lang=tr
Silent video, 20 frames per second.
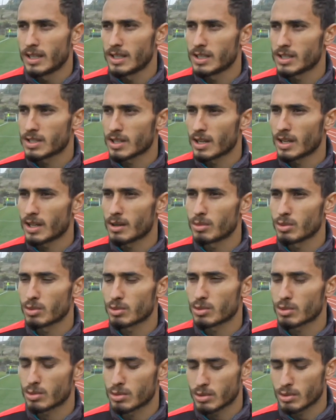İnşallah
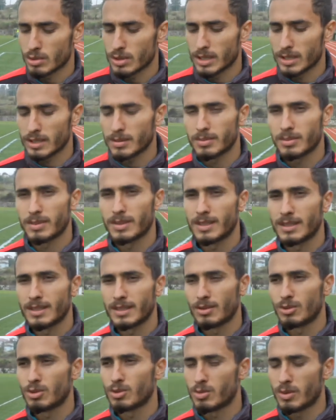bugün sonucu da alıp
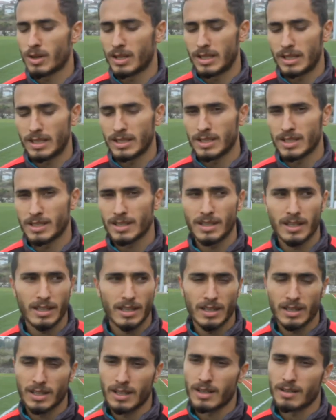3 puanı alacağız.
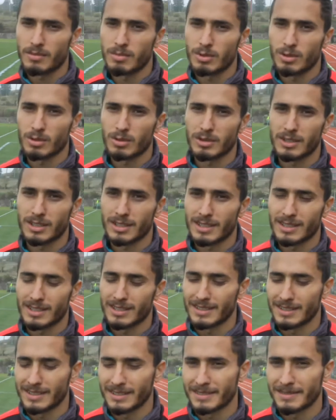Alan taraf biz olacağız.
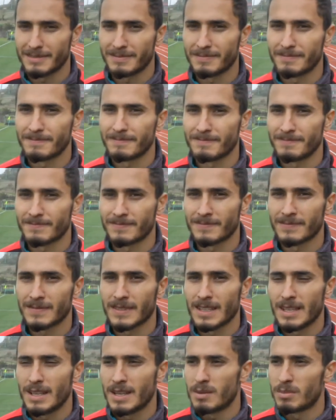
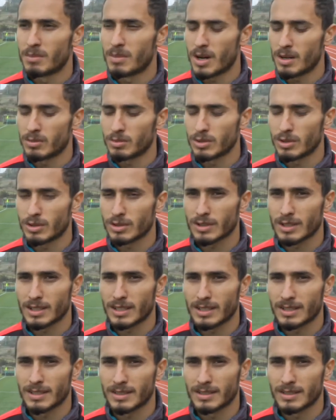Mahmut Özkan.